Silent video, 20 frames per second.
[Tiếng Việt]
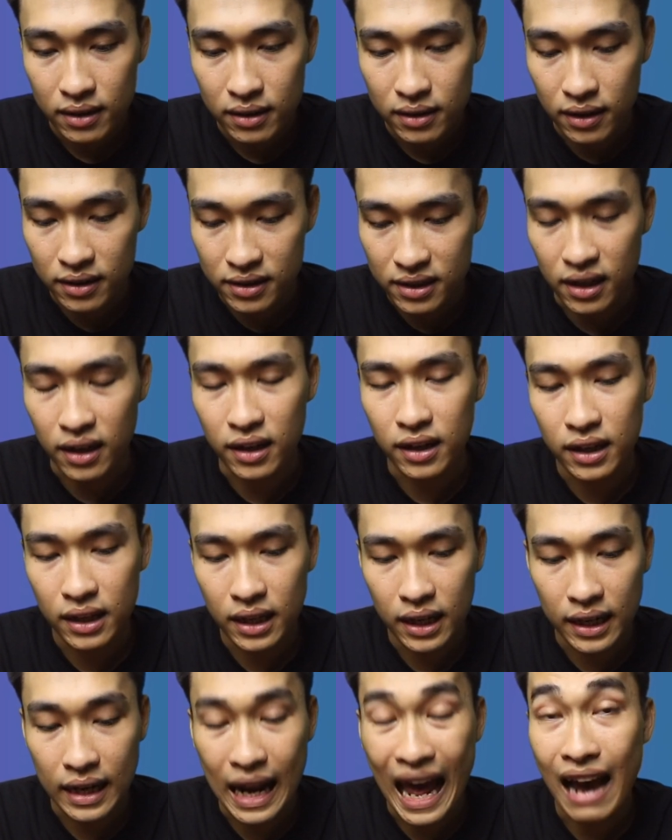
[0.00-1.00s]
Thực sự
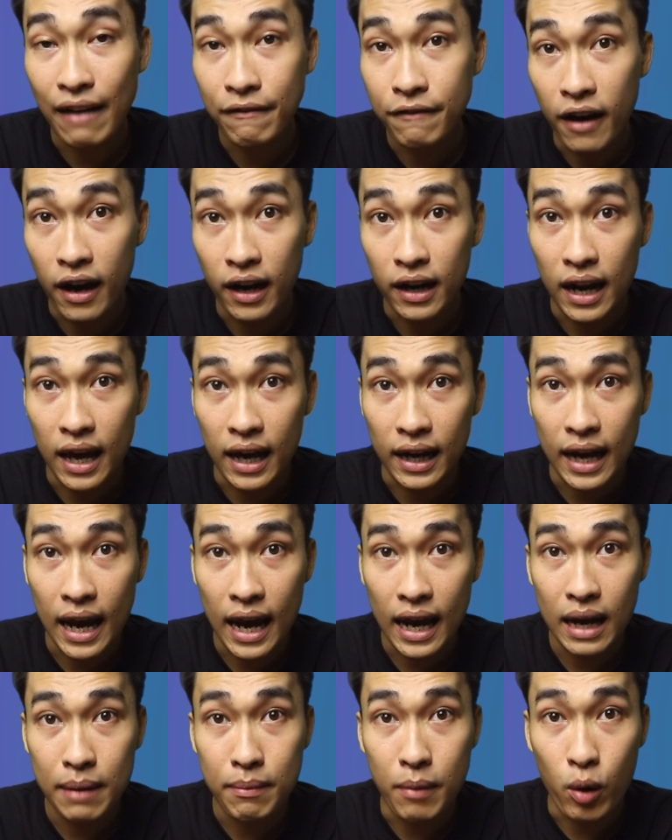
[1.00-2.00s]
thì đa phần là
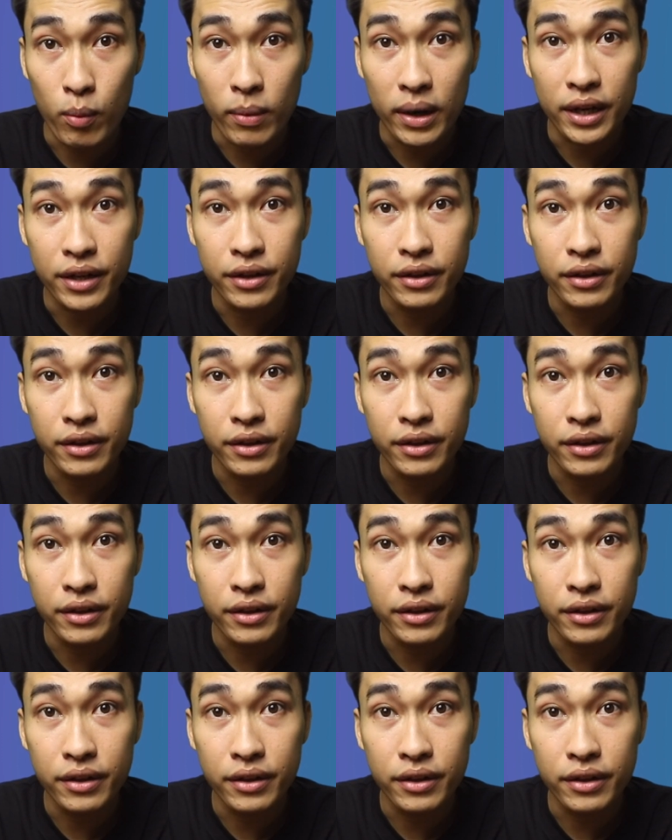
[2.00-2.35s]
các cái mẫu bình